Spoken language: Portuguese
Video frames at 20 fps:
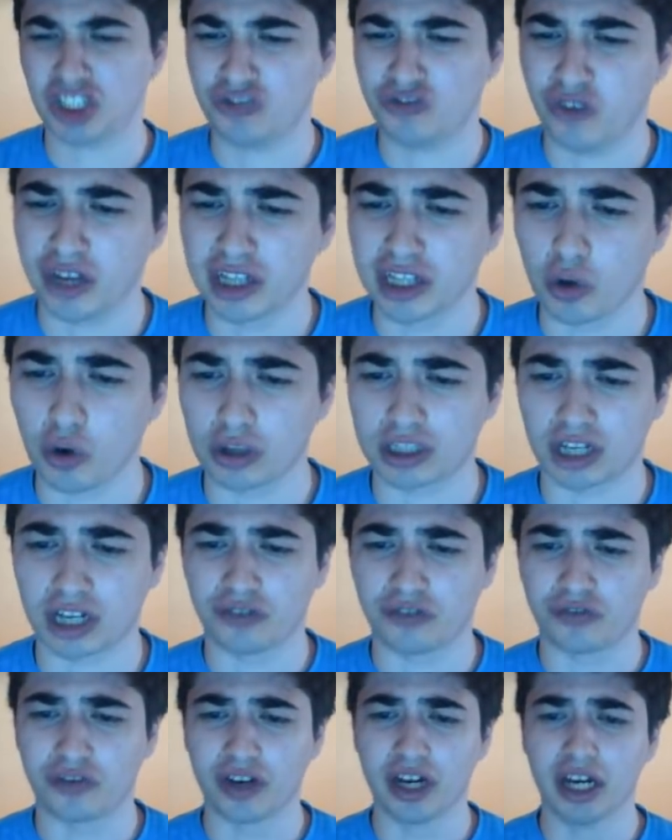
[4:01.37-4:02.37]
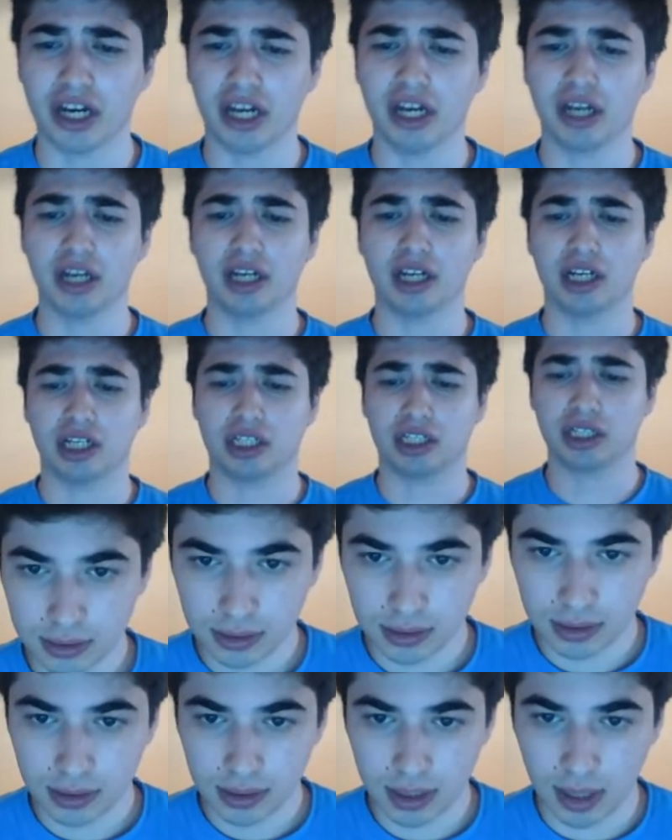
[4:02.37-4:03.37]
Defendeu outra vez.
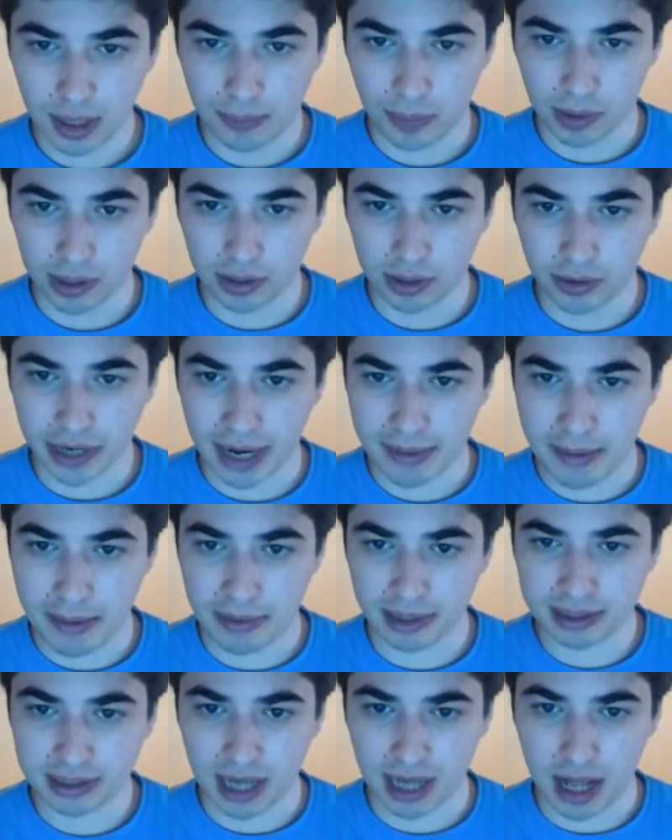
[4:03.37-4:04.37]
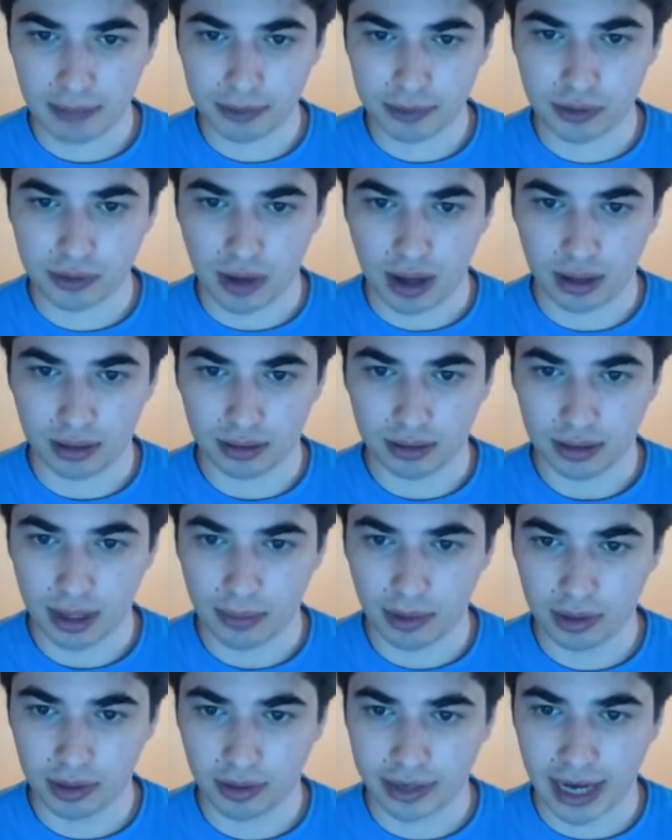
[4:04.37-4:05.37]
A bola não quer mesmo entrar, pessoal. A
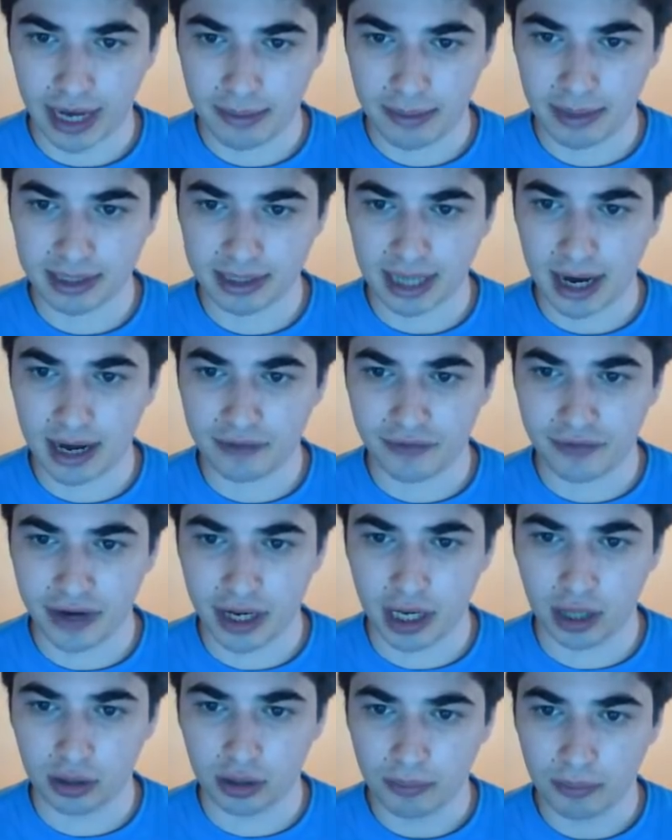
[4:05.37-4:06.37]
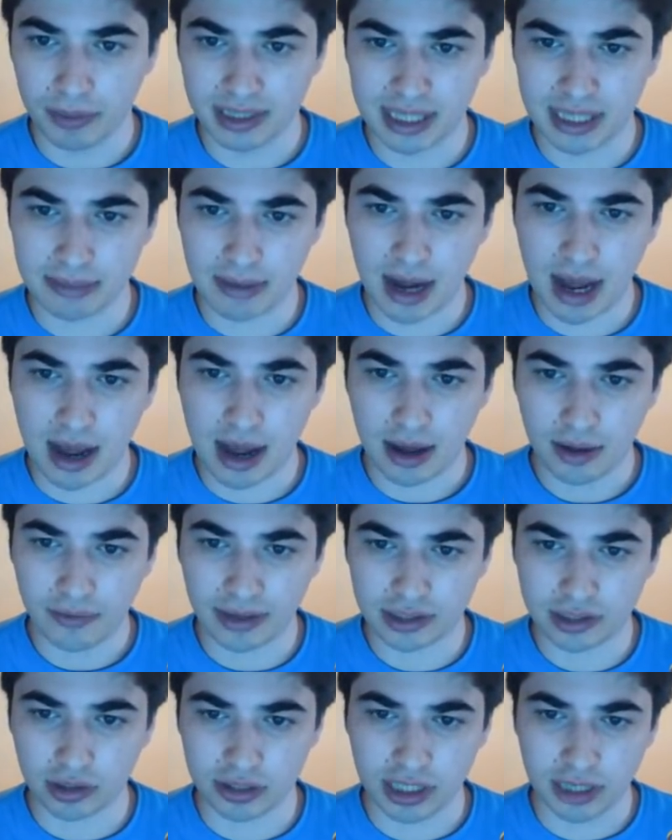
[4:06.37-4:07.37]
bola não quer mesmo entrar. Aí vem ele. Benzema.
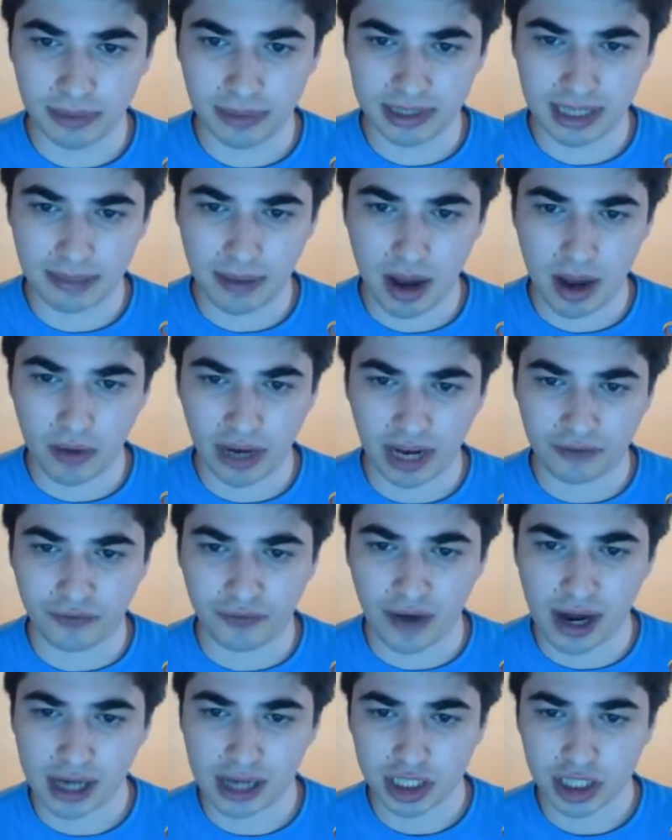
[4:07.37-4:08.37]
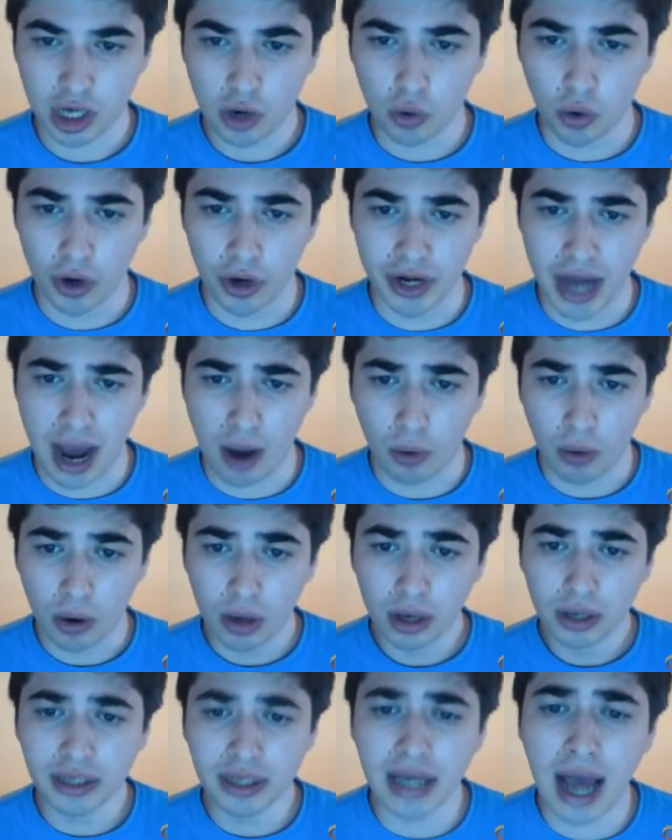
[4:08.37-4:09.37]
Vai sozinho, Benzema. O que é que faz? Oi, não!
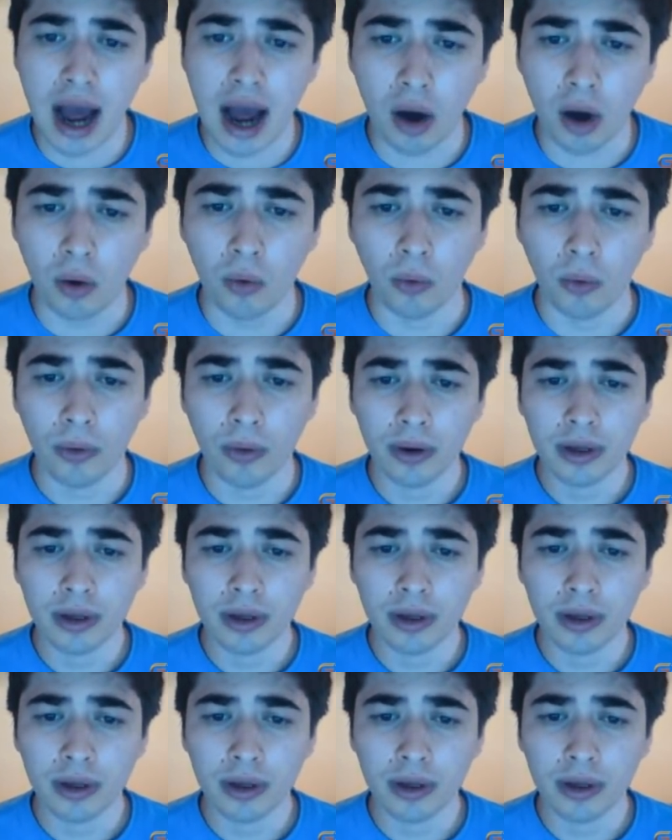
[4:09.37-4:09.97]
Não!